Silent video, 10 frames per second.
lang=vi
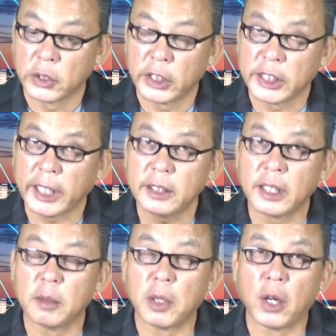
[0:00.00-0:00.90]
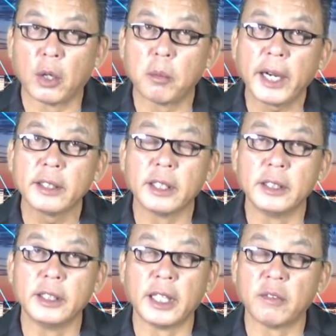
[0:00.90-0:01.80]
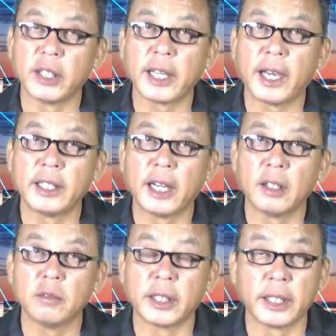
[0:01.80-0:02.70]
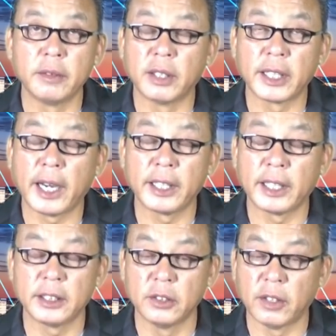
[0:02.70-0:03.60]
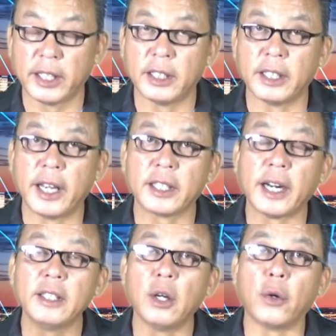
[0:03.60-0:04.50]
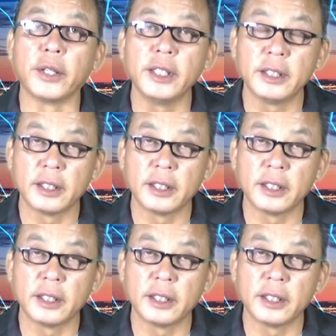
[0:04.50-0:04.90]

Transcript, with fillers: cái cách để mà họ bắt những người này phải khai ra mà khi mà khai ra như vậy là để đánh đổi